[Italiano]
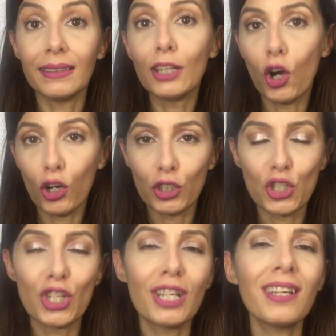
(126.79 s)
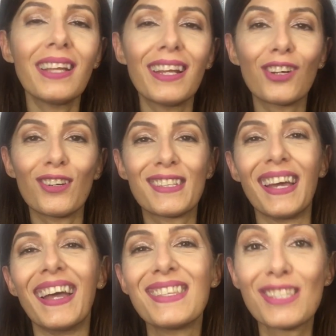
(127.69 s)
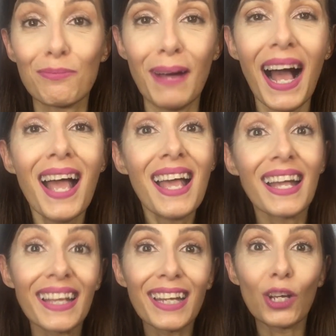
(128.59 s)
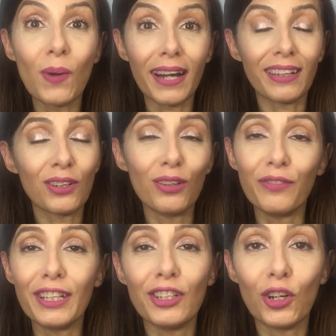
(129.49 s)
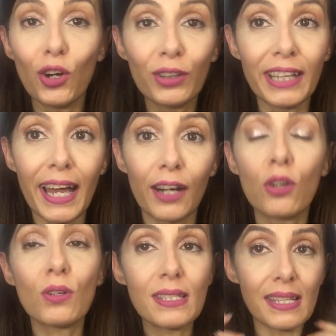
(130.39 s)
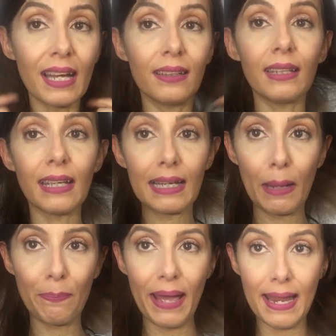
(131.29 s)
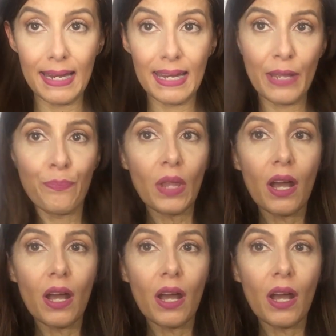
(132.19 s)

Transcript: di oggi, delle cose insomma che riguardano il video odierno, ossia di capelli.